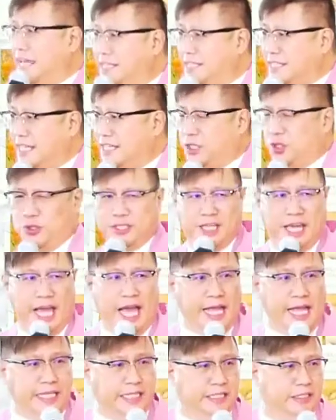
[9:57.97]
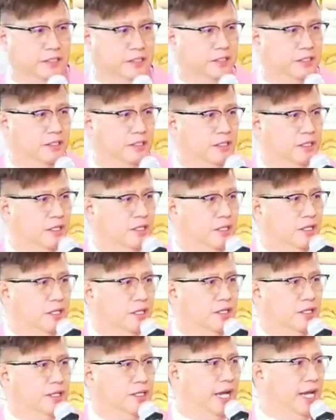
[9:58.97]
sa Diyos yan.
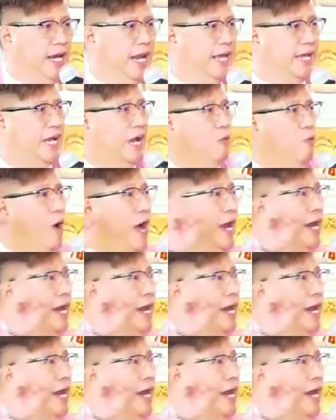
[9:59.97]
Yan ay gawa